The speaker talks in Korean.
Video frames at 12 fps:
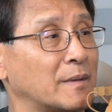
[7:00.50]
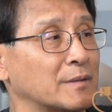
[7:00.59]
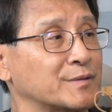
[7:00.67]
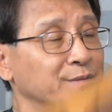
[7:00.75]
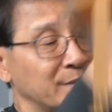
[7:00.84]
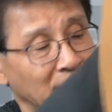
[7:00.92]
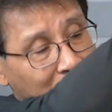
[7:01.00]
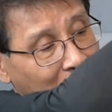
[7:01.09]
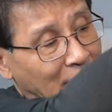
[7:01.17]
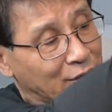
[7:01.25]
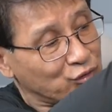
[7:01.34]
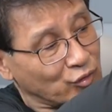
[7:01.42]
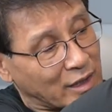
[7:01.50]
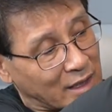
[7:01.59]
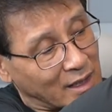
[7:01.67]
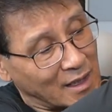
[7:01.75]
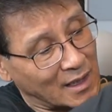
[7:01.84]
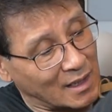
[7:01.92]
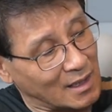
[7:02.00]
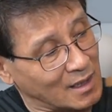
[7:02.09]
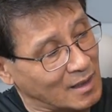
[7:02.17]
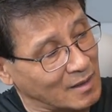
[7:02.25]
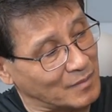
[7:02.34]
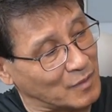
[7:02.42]
바 없습니다. 안쪽에
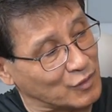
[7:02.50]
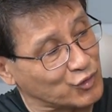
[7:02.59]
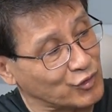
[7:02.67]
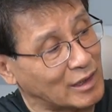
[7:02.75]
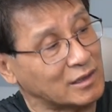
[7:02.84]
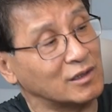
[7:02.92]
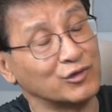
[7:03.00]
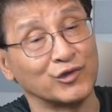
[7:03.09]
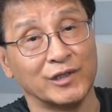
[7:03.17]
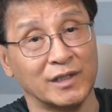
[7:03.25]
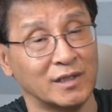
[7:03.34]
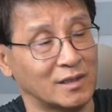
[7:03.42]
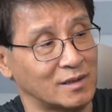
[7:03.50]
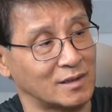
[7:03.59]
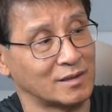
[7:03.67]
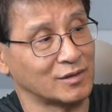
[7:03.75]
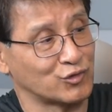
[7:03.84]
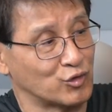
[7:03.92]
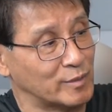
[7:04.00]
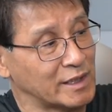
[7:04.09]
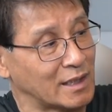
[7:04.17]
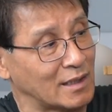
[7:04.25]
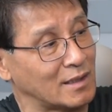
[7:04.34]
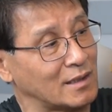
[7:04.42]
뭐수락 넣을 수 있는
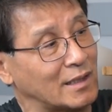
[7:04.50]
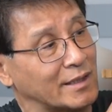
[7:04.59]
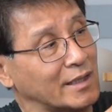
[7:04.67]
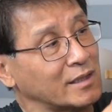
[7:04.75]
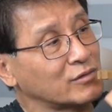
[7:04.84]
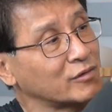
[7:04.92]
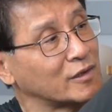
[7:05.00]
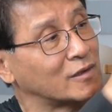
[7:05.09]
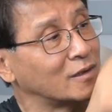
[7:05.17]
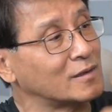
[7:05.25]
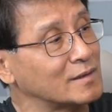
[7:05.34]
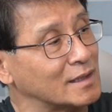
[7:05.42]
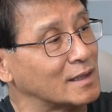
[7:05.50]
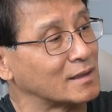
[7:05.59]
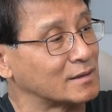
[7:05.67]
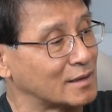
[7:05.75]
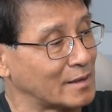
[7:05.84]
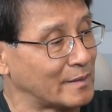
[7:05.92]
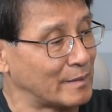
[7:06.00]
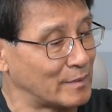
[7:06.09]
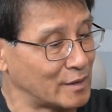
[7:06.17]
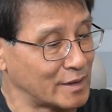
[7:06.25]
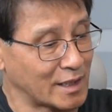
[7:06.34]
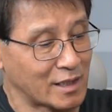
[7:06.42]
주머니가 하나 있고요. 예, 그 다음에
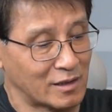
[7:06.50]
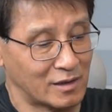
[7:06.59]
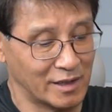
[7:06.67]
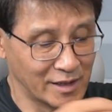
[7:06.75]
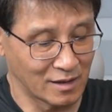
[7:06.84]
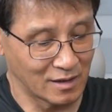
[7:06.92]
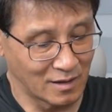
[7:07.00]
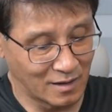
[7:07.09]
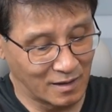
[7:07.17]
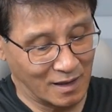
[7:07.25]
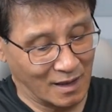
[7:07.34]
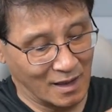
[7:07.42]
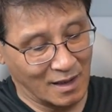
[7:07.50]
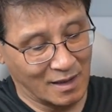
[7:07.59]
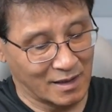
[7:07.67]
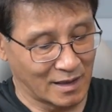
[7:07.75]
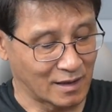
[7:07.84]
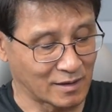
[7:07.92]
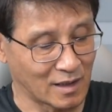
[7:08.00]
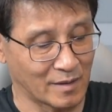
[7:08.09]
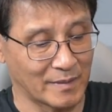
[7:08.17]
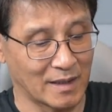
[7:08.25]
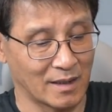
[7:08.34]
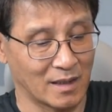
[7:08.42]
뭐 이렇게 열리는 거, 예, 그
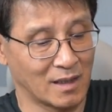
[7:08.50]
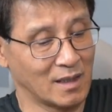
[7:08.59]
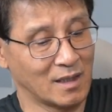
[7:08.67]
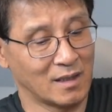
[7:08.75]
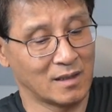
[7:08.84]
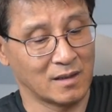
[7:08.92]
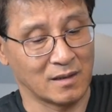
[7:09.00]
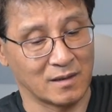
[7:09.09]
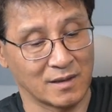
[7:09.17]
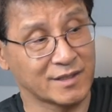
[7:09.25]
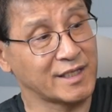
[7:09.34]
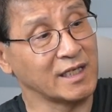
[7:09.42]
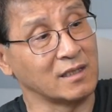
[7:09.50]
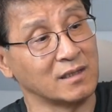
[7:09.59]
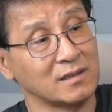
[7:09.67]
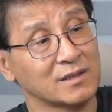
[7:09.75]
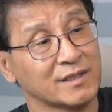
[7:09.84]
다음에 어, 스티커,